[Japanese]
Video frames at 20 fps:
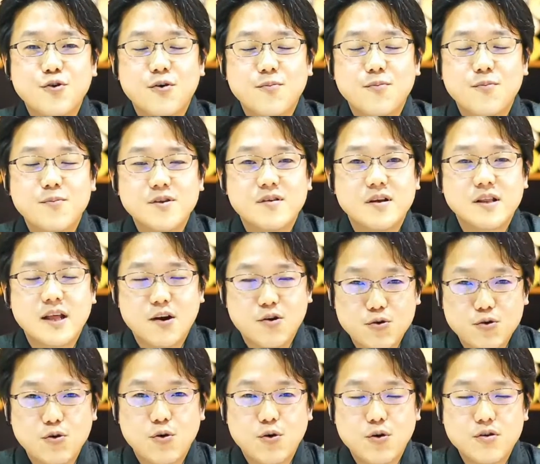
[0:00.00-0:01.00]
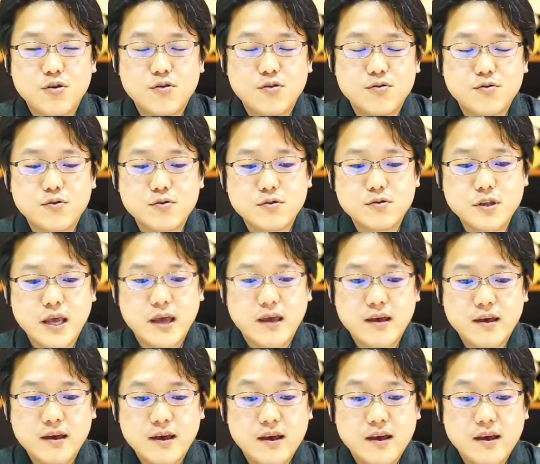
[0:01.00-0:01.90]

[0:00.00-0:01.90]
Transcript: お店になろうということで、